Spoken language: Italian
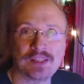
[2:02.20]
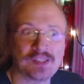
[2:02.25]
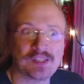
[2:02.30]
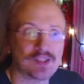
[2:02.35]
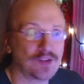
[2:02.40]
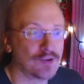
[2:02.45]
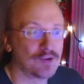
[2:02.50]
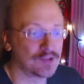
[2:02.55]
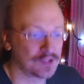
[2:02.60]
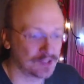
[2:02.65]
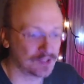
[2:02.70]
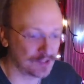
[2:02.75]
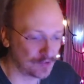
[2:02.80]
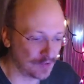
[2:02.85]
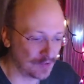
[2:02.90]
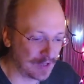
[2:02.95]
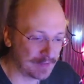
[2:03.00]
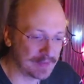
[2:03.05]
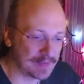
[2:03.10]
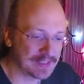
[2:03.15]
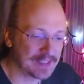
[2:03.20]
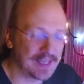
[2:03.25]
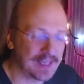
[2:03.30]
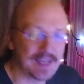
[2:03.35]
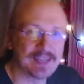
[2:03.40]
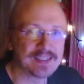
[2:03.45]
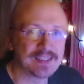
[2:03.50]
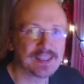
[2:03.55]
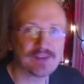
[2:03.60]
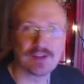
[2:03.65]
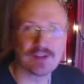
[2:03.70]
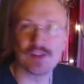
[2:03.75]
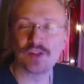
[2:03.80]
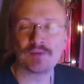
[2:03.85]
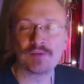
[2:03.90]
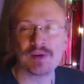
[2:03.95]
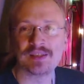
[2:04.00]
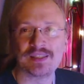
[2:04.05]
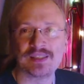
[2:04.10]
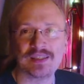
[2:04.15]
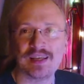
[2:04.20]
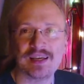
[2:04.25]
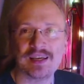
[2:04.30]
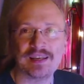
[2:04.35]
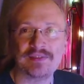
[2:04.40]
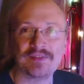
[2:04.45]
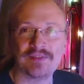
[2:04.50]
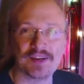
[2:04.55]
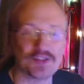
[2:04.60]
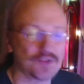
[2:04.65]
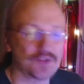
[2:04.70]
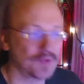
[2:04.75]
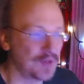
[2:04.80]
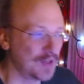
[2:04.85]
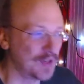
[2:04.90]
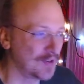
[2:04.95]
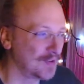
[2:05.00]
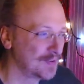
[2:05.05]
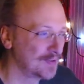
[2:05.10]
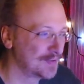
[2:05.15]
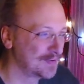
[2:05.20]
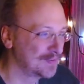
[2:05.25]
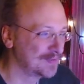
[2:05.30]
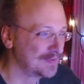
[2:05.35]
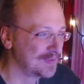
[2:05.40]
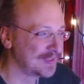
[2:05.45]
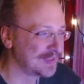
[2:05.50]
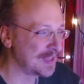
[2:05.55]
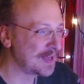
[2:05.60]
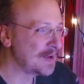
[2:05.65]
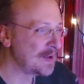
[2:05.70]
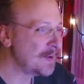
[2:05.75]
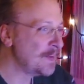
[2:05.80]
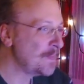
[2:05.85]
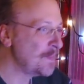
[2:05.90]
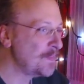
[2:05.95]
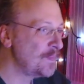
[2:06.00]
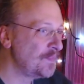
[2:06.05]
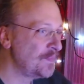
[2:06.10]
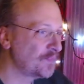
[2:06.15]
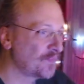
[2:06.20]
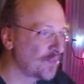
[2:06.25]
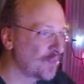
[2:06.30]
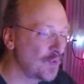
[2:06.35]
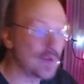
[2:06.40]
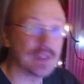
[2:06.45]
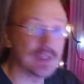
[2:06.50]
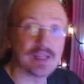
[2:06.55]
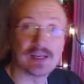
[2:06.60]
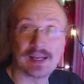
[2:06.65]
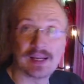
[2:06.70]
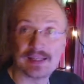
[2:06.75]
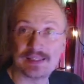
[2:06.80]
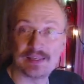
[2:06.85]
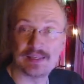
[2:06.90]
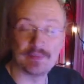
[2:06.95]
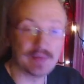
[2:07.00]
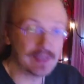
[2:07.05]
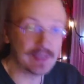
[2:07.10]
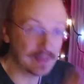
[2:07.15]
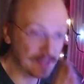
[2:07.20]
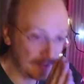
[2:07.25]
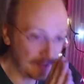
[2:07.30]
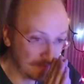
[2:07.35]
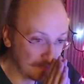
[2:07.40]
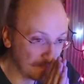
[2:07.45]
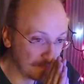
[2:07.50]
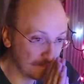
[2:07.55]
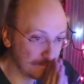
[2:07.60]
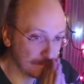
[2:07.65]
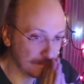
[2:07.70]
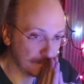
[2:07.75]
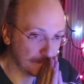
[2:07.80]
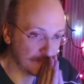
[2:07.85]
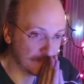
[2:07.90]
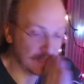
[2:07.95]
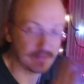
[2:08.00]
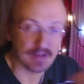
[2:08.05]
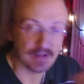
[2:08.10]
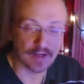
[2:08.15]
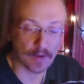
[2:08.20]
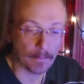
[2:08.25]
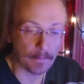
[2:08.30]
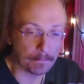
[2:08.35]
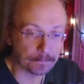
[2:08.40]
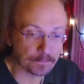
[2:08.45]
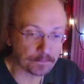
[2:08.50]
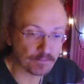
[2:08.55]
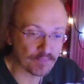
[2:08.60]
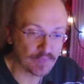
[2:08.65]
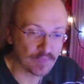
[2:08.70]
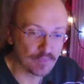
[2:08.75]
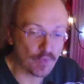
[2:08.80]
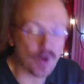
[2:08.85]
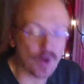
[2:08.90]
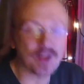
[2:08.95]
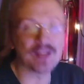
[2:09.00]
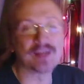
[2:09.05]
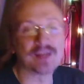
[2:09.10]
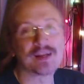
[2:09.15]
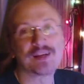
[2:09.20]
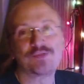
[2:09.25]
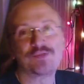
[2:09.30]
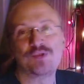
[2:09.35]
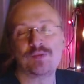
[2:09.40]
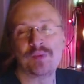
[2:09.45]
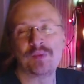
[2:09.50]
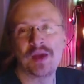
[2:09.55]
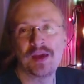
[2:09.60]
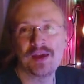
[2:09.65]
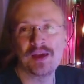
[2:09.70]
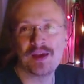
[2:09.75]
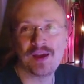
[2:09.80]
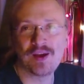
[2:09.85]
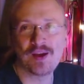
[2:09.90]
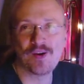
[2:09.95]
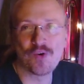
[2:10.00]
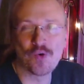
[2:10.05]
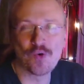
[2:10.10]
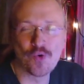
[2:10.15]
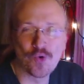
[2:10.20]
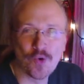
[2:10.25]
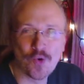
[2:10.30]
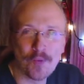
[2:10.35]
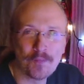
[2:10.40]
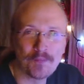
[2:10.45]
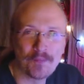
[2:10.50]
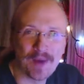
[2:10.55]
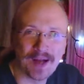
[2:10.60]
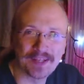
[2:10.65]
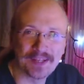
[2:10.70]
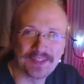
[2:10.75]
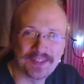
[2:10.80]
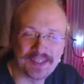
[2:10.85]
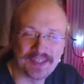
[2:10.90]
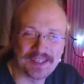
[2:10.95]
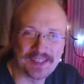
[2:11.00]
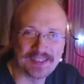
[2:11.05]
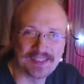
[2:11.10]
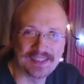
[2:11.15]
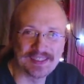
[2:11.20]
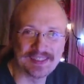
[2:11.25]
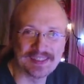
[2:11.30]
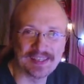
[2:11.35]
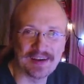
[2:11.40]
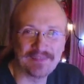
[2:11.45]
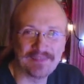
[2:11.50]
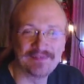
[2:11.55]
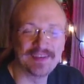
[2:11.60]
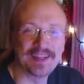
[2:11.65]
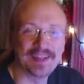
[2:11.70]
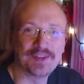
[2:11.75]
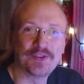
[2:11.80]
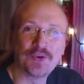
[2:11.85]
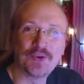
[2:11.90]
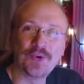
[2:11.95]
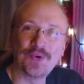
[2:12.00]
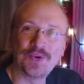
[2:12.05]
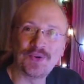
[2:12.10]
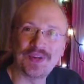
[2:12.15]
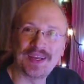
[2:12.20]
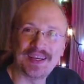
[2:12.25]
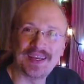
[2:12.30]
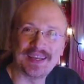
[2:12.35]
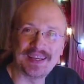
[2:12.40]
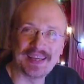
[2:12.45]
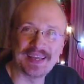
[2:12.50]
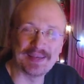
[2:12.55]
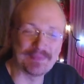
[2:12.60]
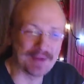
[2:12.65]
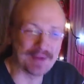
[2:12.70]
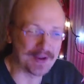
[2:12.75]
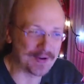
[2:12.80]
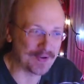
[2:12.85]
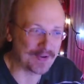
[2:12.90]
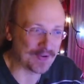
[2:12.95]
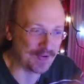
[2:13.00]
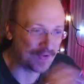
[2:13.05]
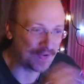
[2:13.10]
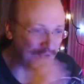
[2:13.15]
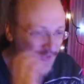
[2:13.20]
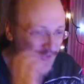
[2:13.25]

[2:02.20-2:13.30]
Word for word: dos e sull'MSX e ho detto ma sì beh, li faccio io. Quindi grazie mille, davvero. Poi ringrazio i miei compagni, avventori che mi hanno